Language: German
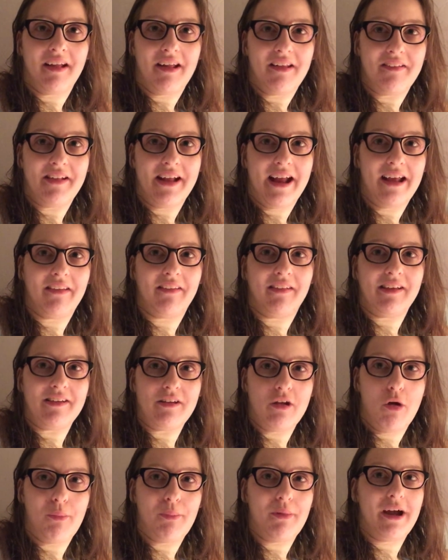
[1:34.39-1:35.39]
ganz herzlich
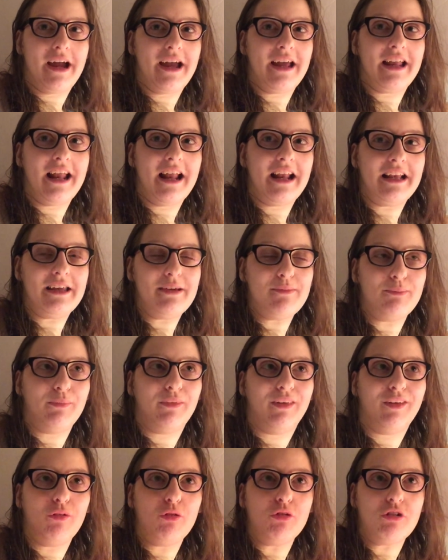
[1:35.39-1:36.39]
noch bei einer
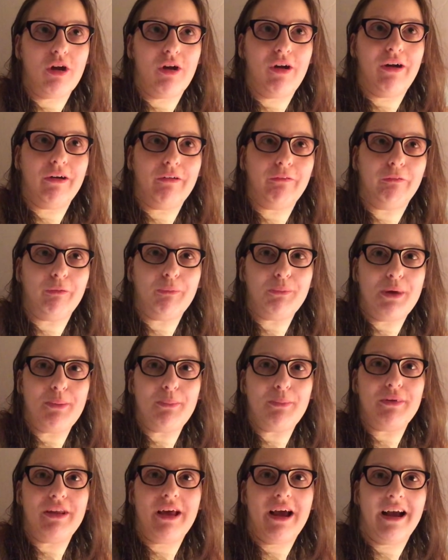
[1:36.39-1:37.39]
lieben Zuschauerin von mir
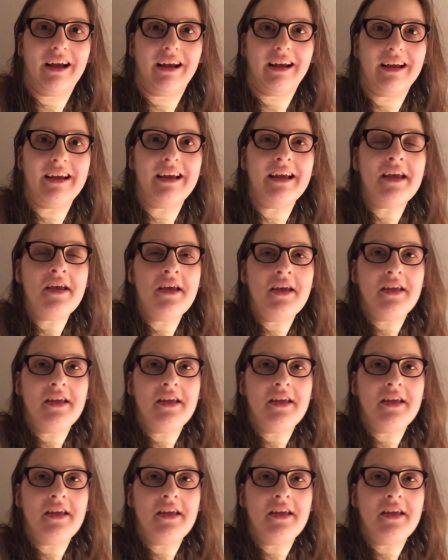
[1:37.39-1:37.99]
bedanken,